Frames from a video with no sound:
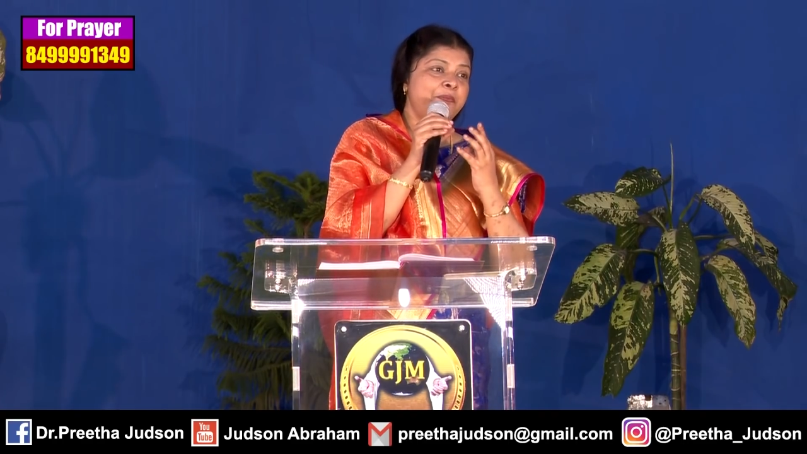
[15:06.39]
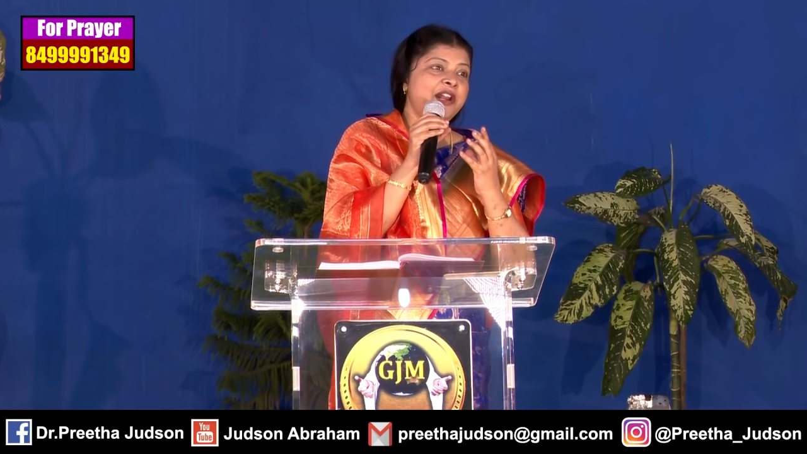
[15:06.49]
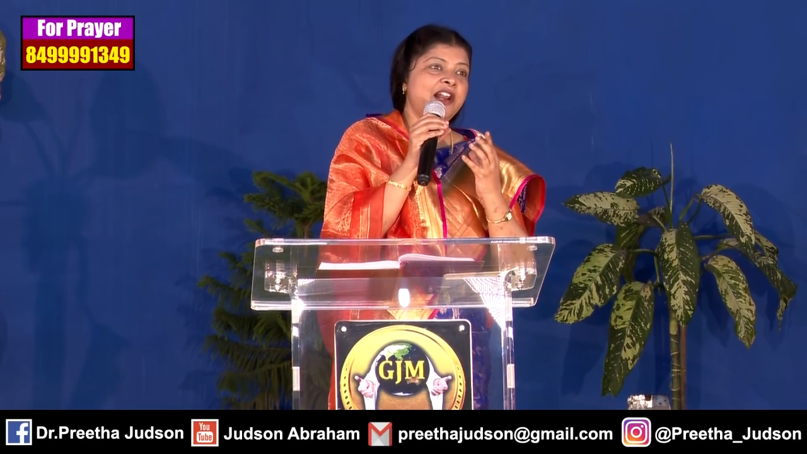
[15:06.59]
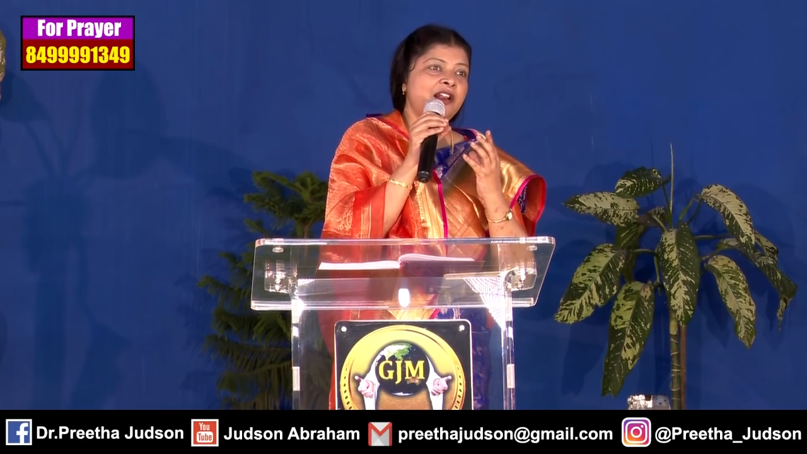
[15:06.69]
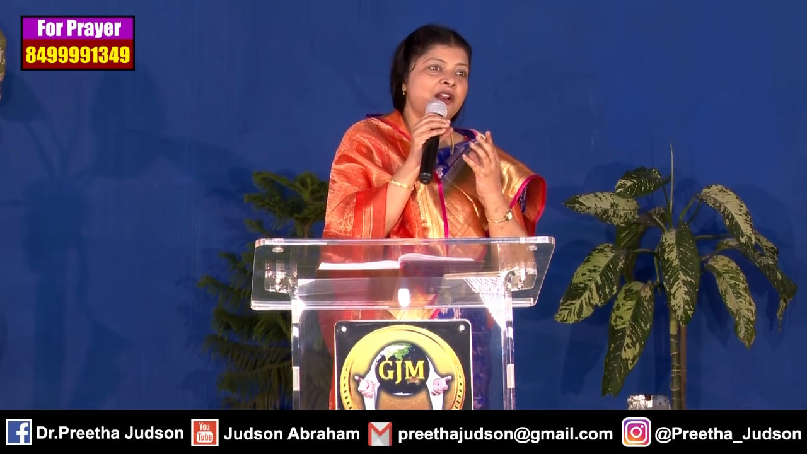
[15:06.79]

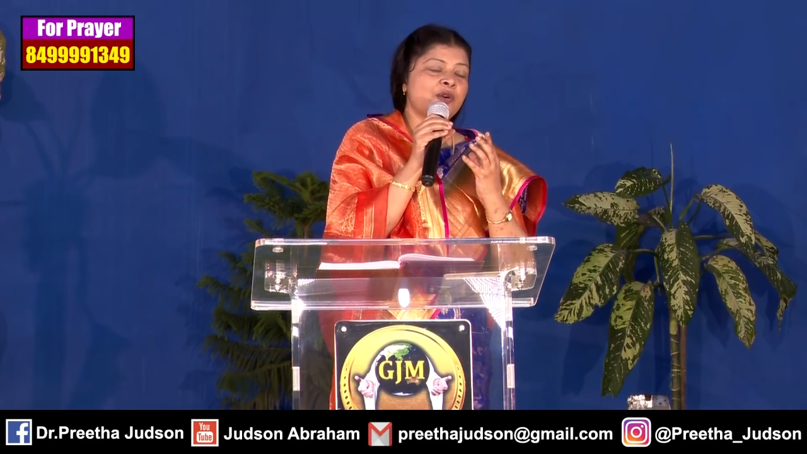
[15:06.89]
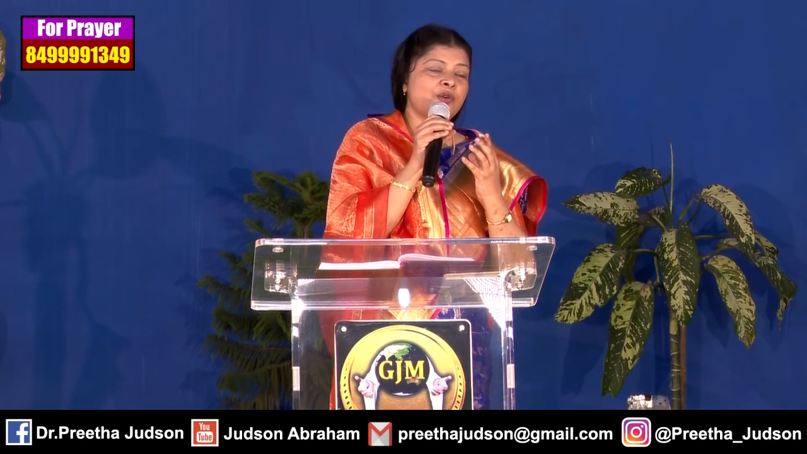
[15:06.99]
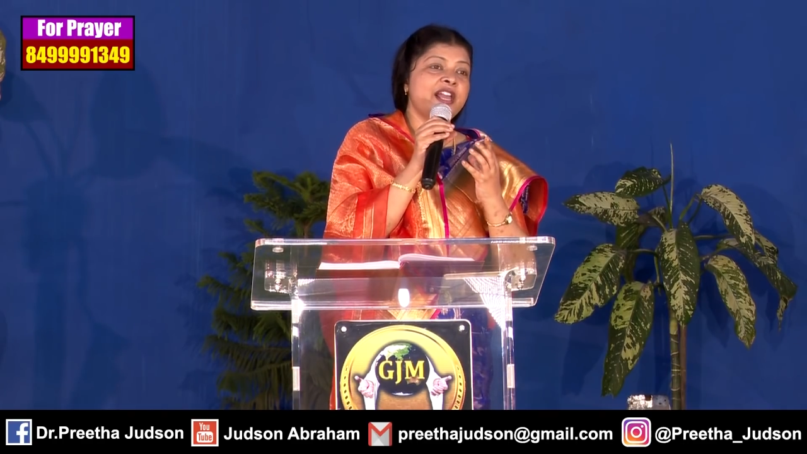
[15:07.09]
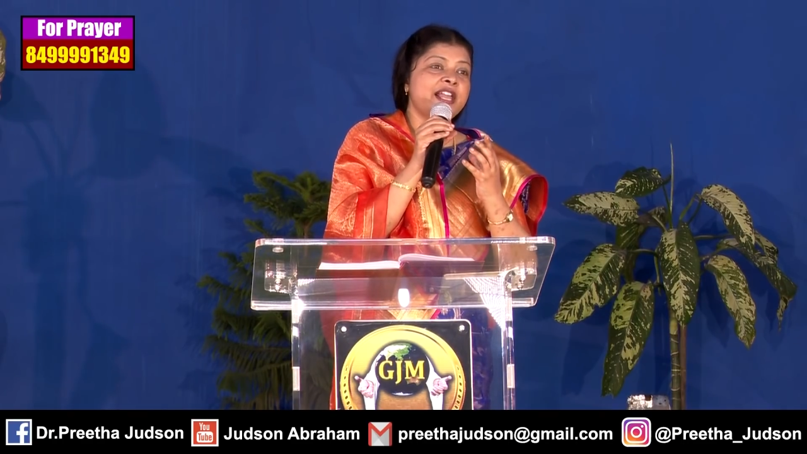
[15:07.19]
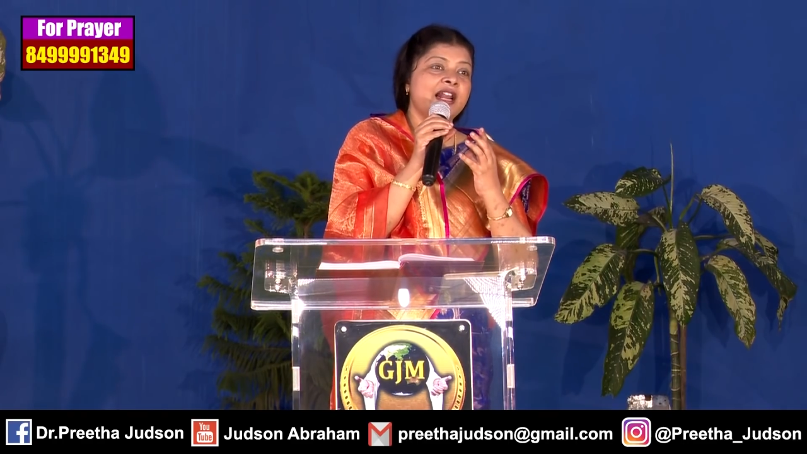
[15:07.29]
పిల్లలను
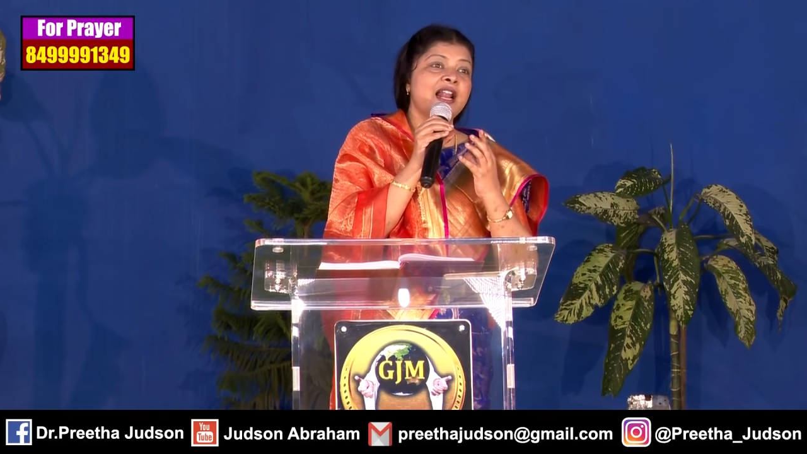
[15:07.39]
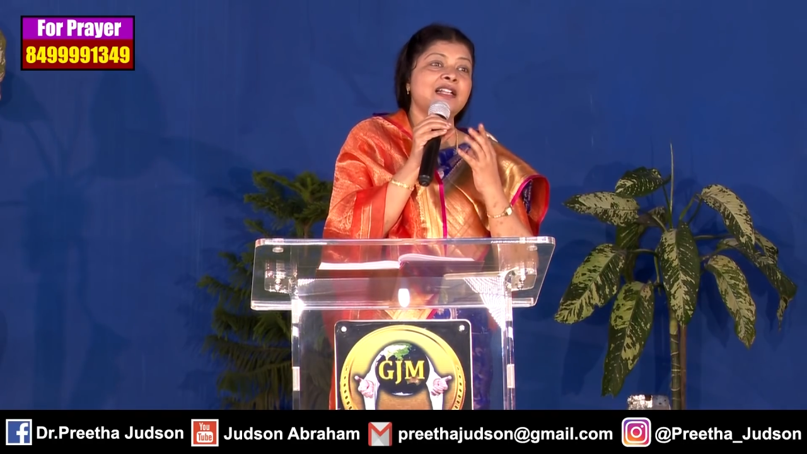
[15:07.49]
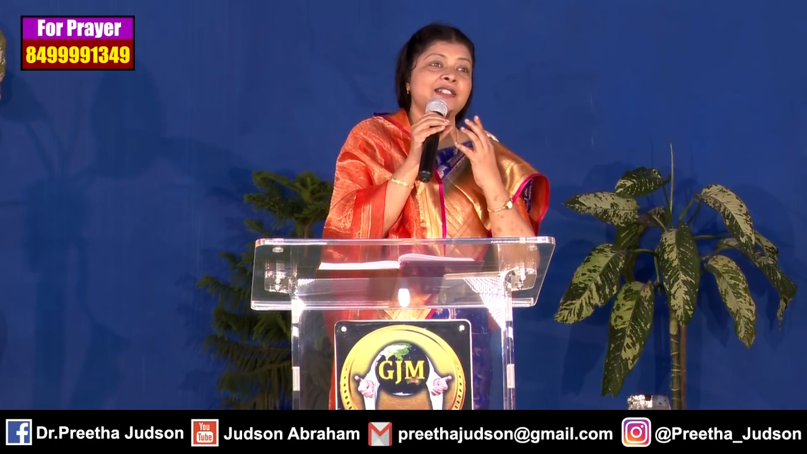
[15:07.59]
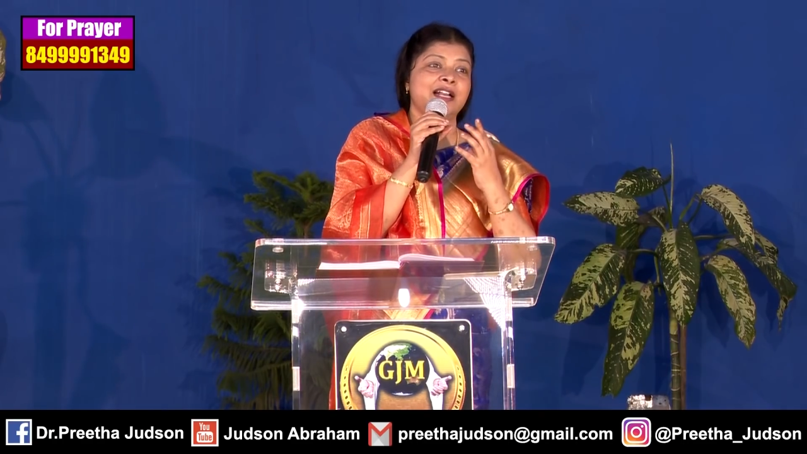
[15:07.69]
కూడా ఎలా